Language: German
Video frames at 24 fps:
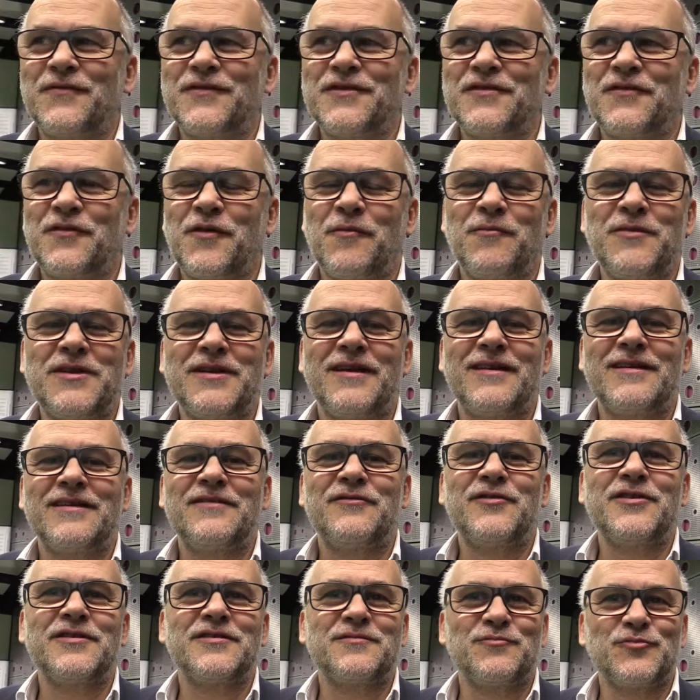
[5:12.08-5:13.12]
Das ist für mich
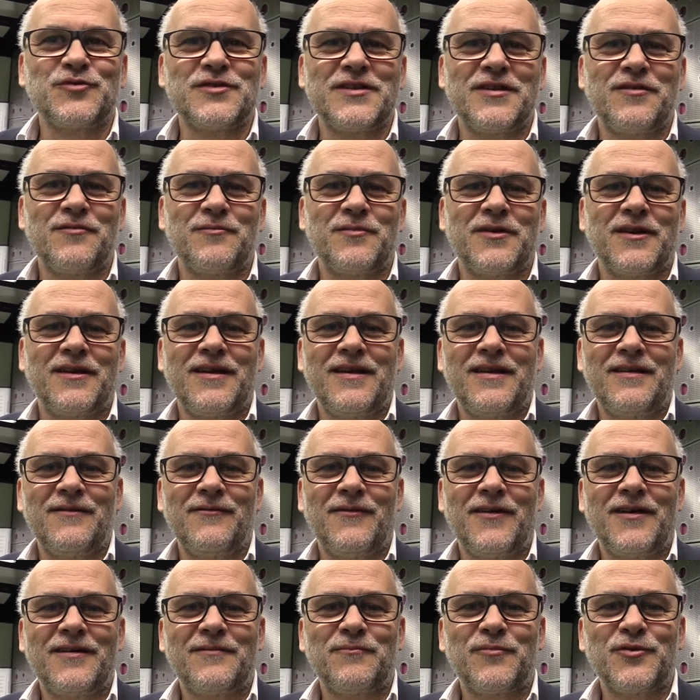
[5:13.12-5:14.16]
eigentlich wie das Museum der
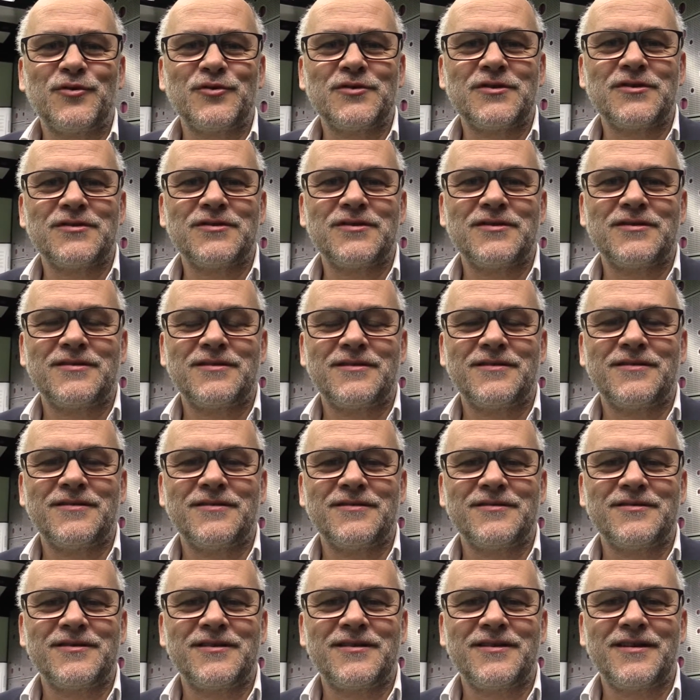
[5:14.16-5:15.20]
Gegenwart, bloß dass es
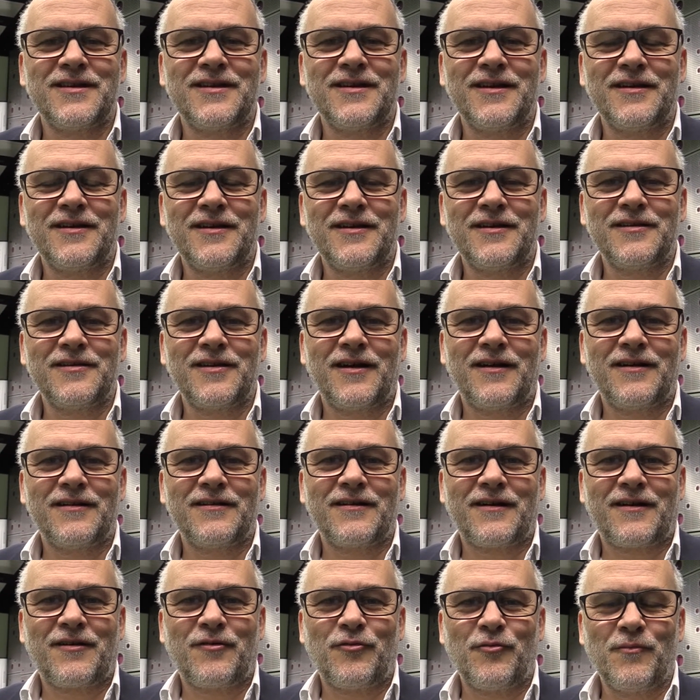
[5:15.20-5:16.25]
äh, sich in den
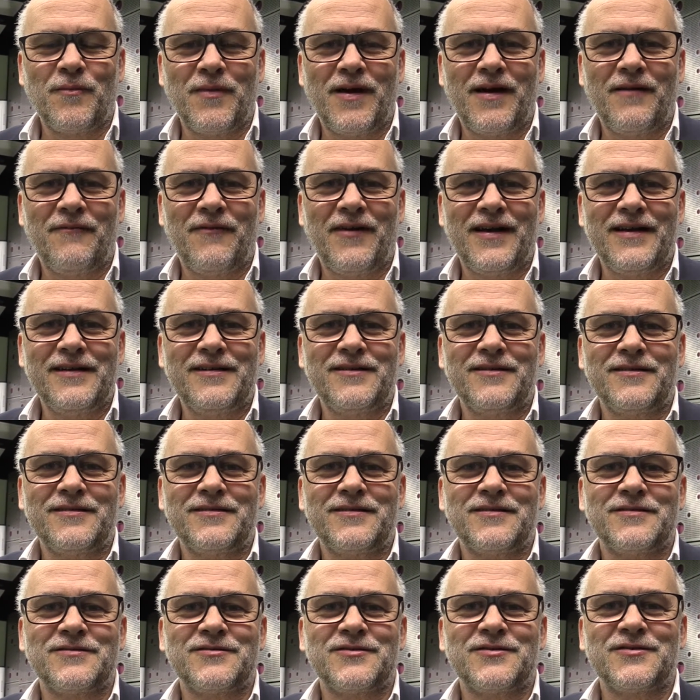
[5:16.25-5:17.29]
digitalen Raum
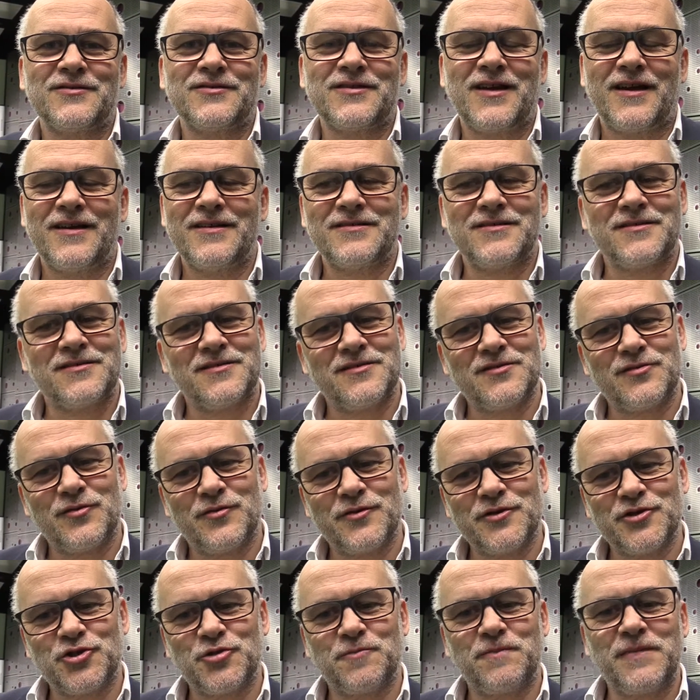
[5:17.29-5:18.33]
erweitert. Also das heißt, dass es
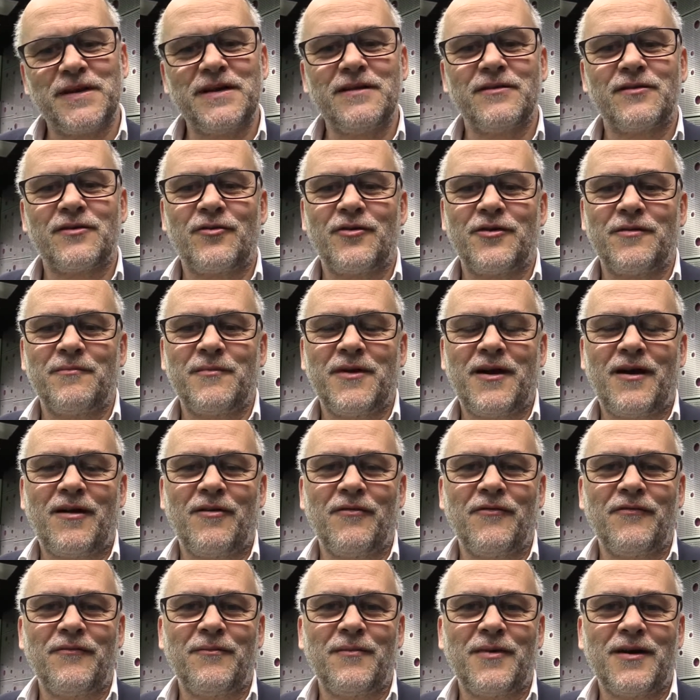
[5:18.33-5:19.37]
neue Spielräume
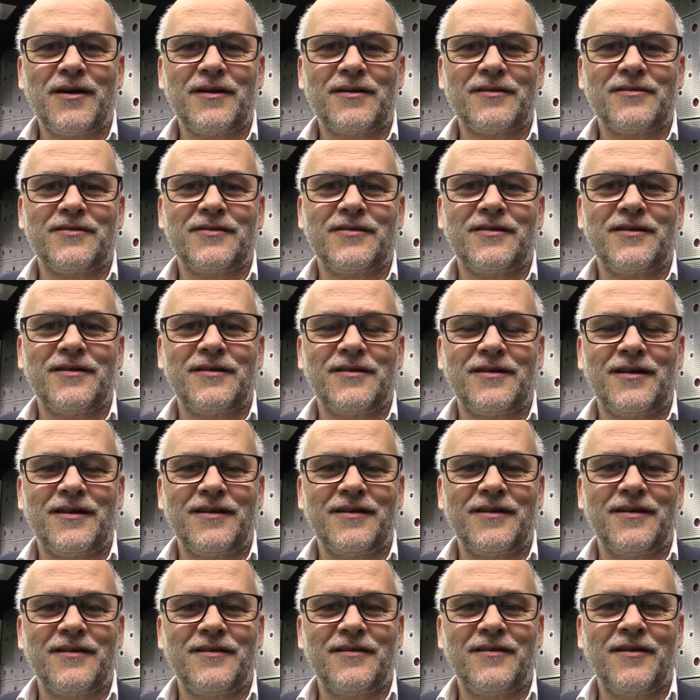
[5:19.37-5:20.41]
aufmacht, in
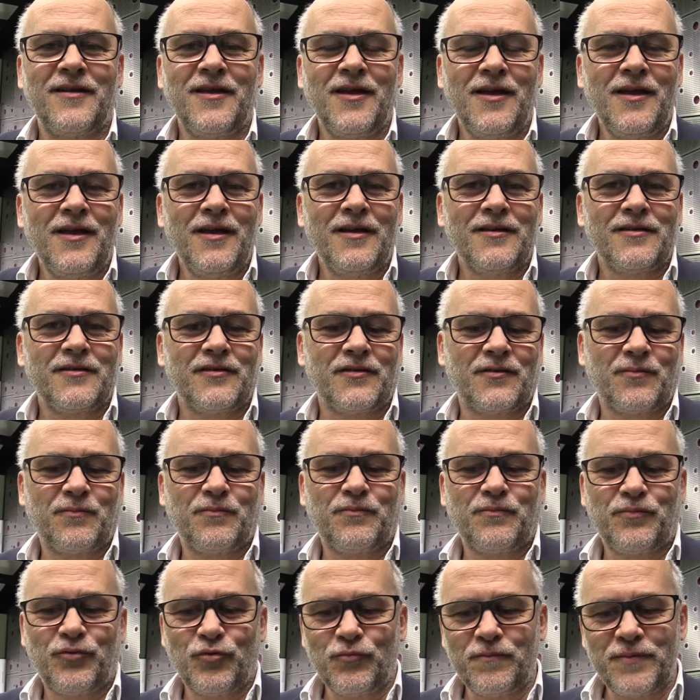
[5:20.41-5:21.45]
denen das
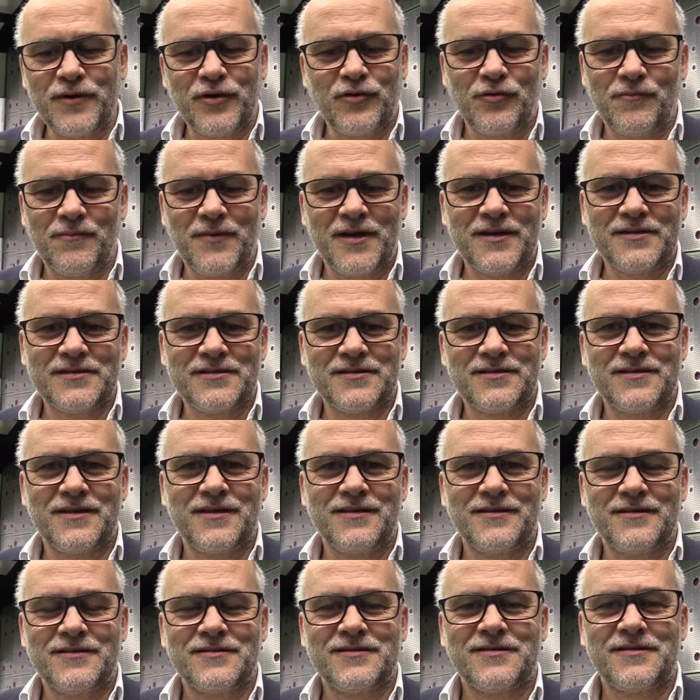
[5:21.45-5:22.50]
Publikum letzten
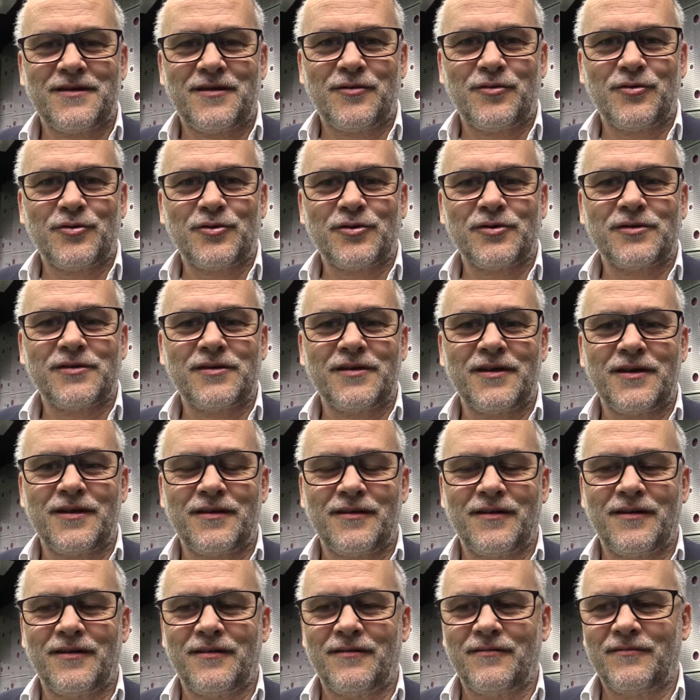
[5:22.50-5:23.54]
Endes auch
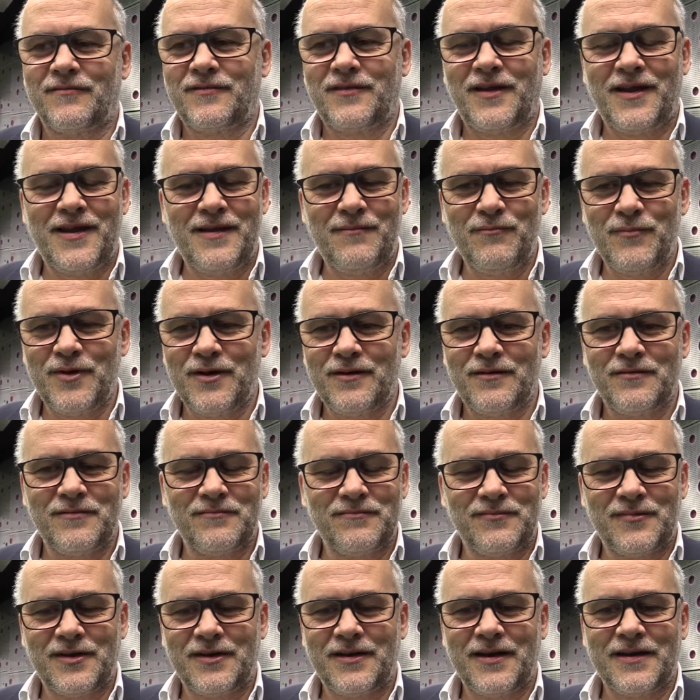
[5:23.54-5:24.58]
den
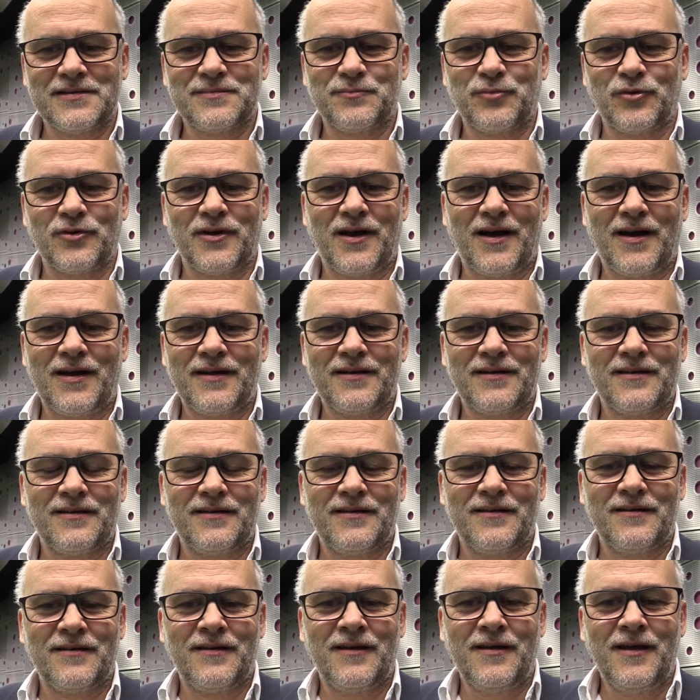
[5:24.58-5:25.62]
Themen, den
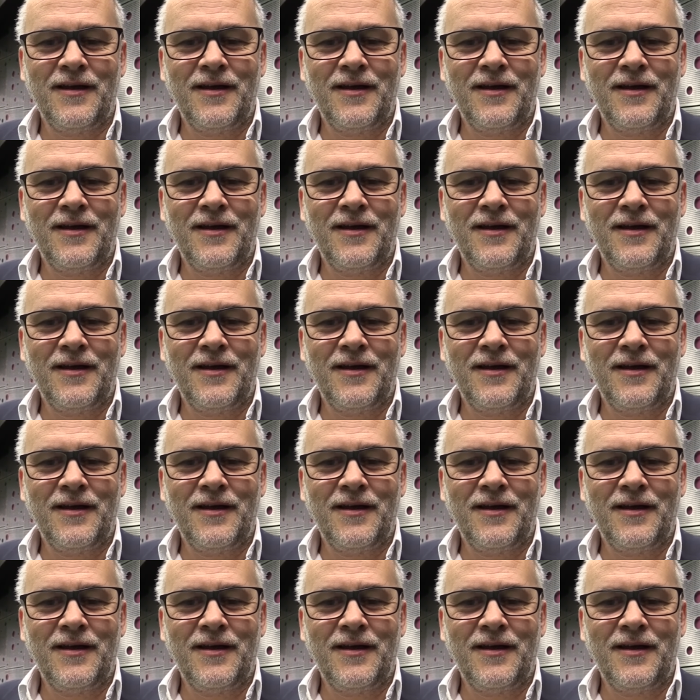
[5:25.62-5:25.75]
Exponaten,